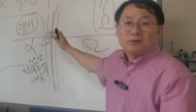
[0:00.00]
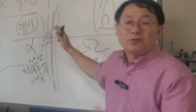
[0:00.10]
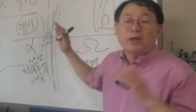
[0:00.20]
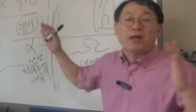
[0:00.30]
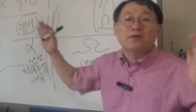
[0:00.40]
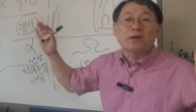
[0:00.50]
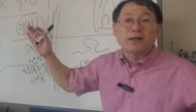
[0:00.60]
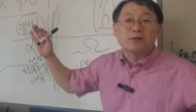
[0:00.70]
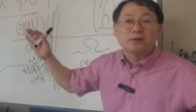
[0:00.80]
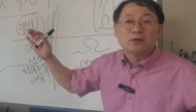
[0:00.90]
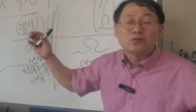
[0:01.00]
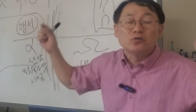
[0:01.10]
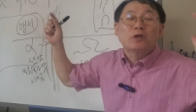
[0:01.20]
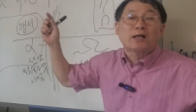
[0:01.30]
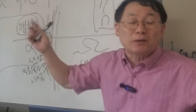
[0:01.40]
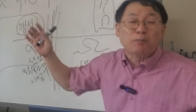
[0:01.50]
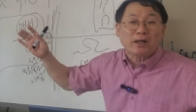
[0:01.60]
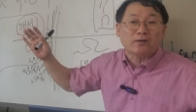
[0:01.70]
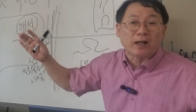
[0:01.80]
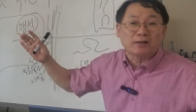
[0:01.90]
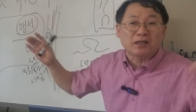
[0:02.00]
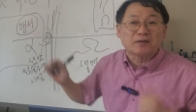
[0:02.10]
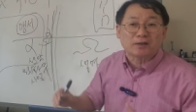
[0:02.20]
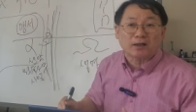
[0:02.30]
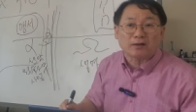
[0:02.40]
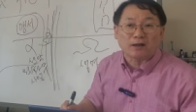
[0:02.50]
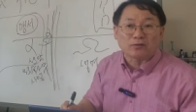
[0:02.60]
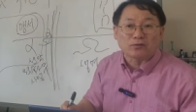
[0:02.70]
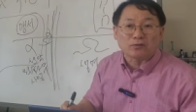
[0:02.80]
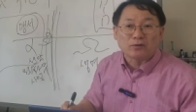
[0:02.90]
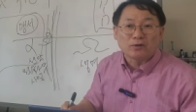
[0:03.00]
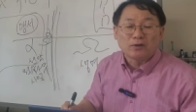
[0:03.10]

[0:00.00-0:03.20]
유대에서 난 유다 지파에서 난 제사장이라고.